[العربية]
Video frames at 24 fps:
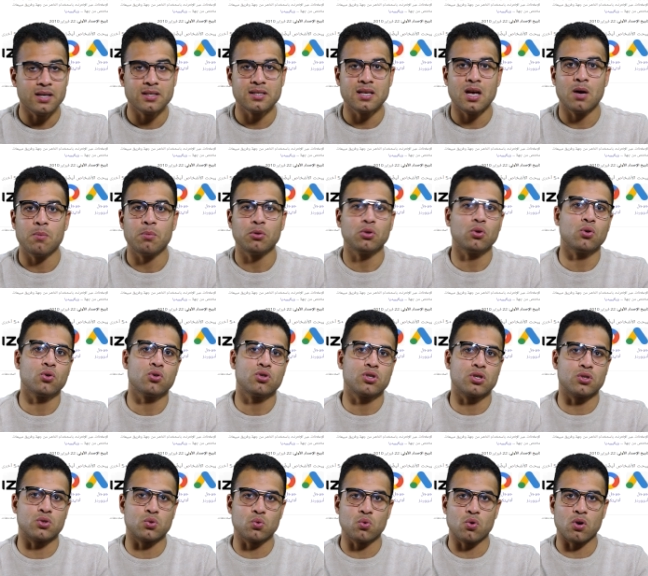اكس او بتخش
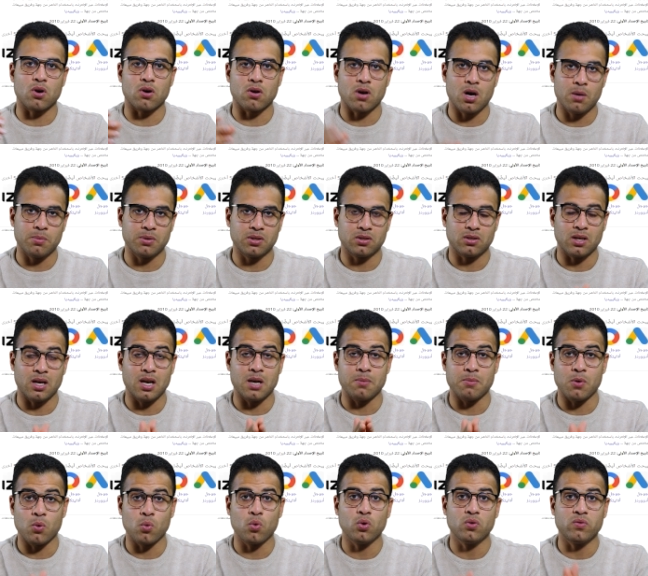تزور الرابط اللي
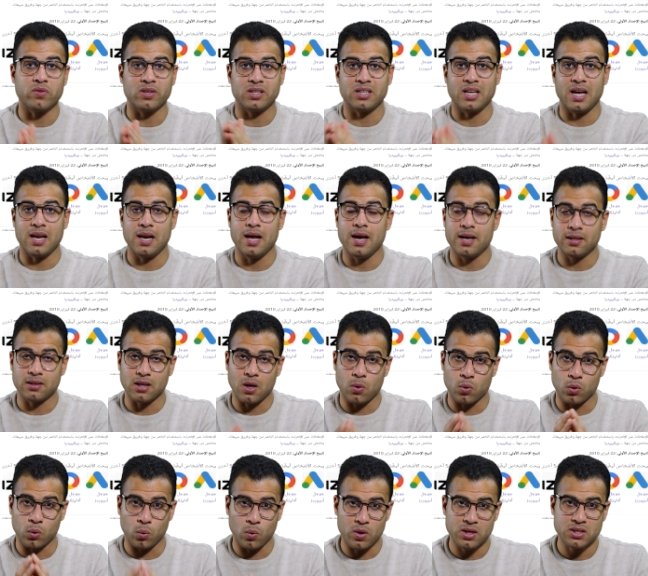موجود في التعليقات
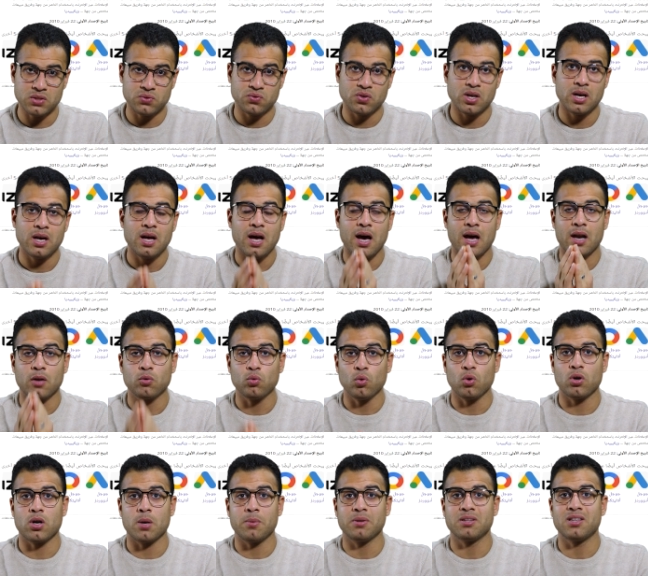او الوصف على
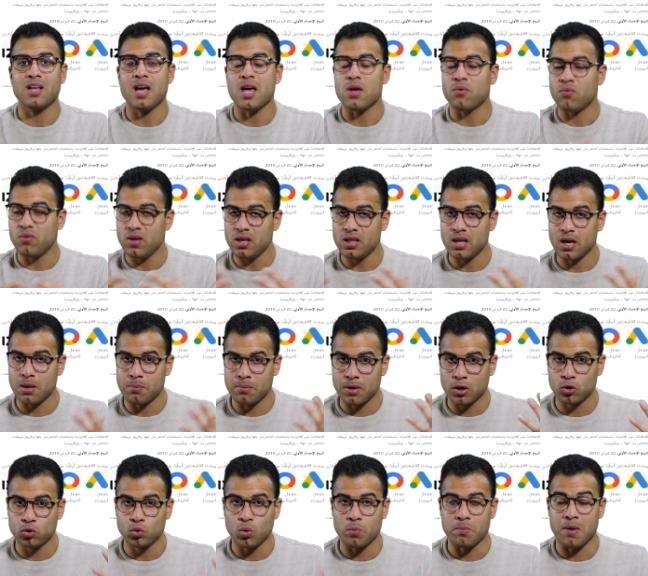طول الرابط ده هيفيدك
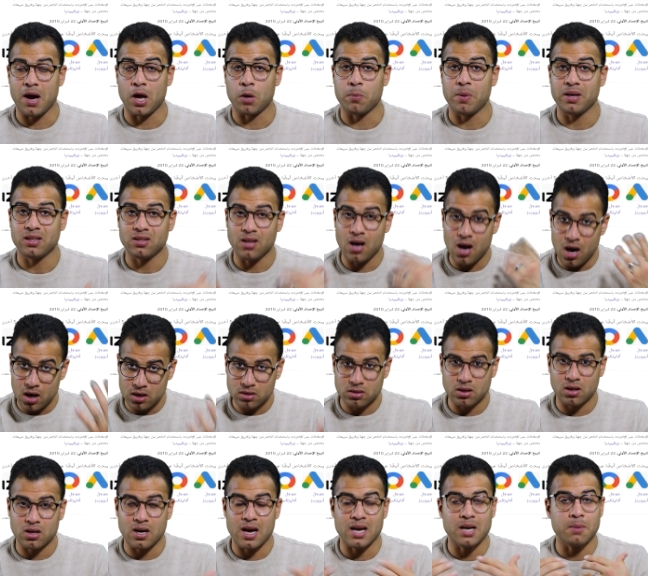برضو معلومات
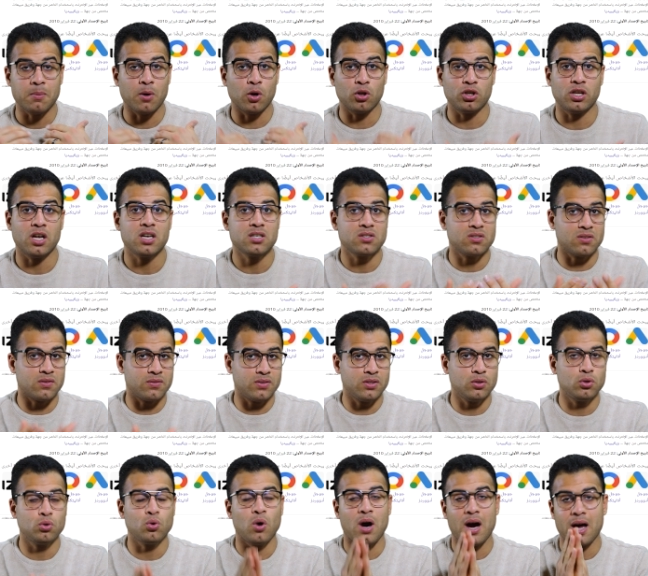اكتر انا ما قلتهاش في
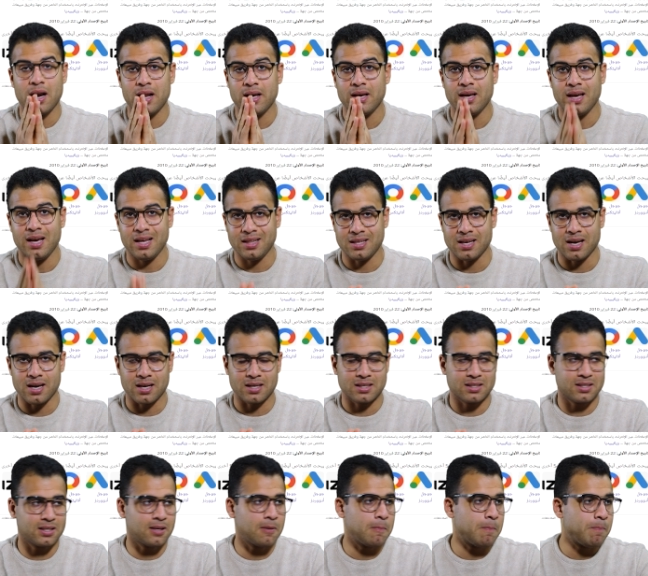الفيديو على اي دي
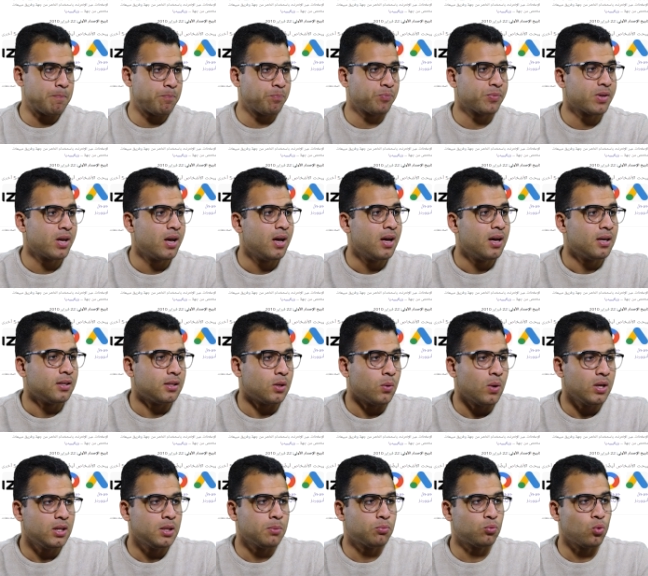اكس
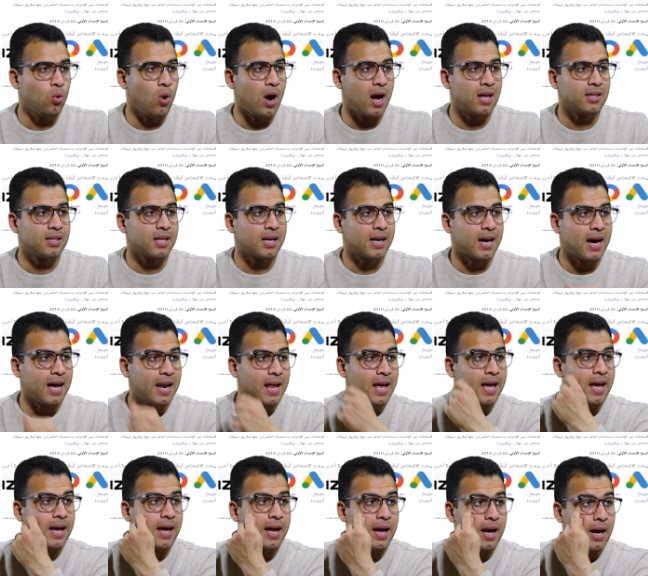دلوقتي بتروح عندك
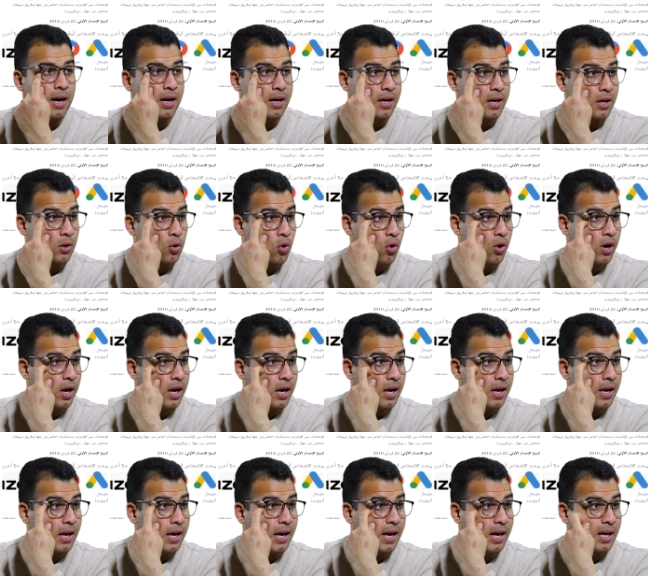على آه، جوجل
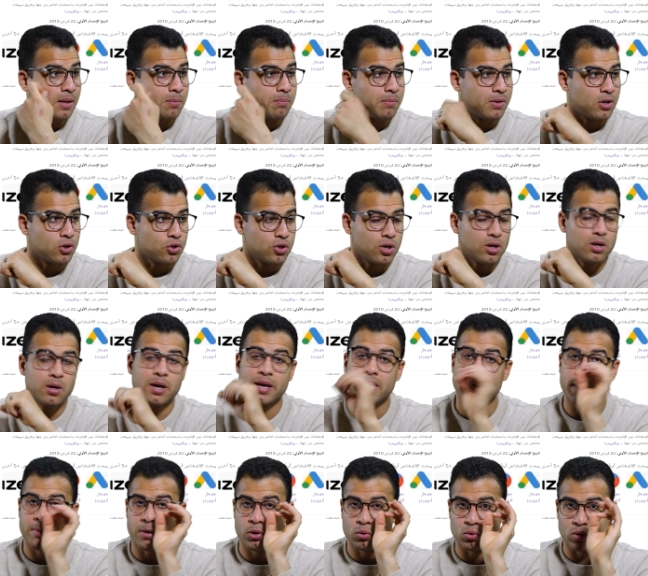اد مانجر
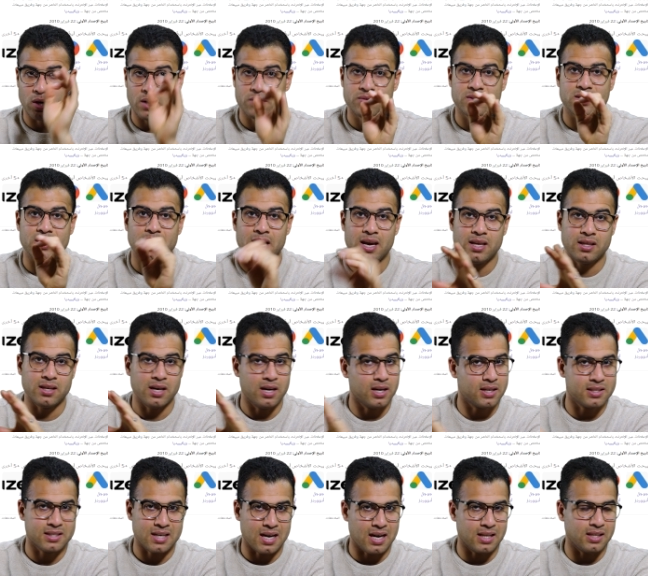هي برضو نفس اي دي
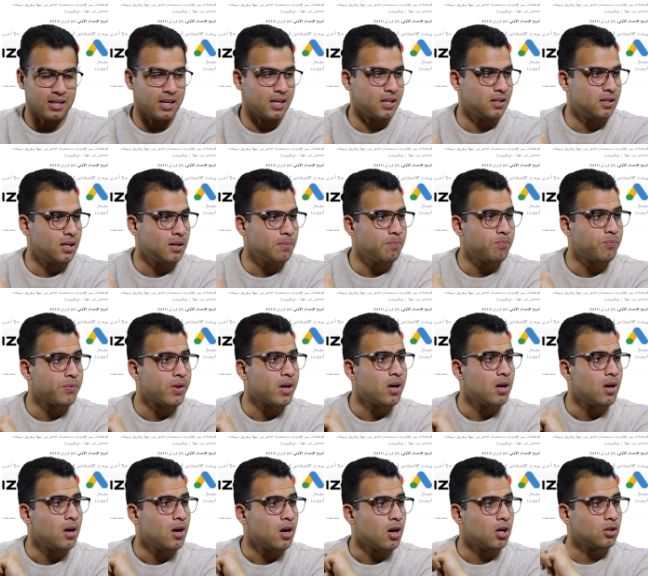اكس عادي جدا
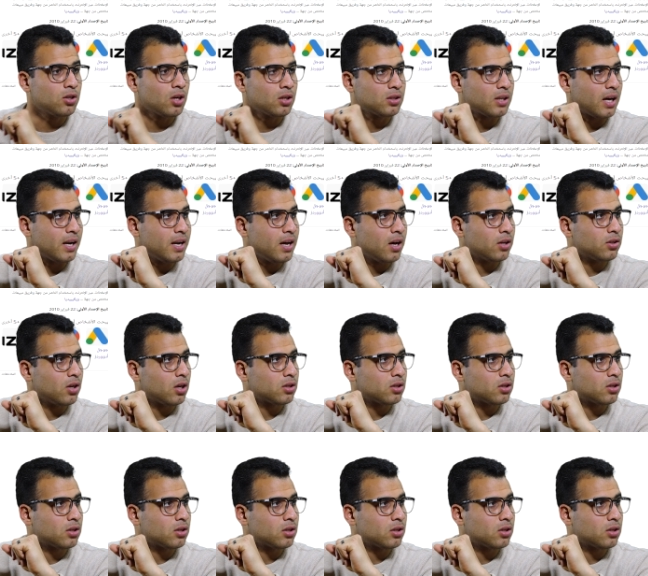اضغط عليها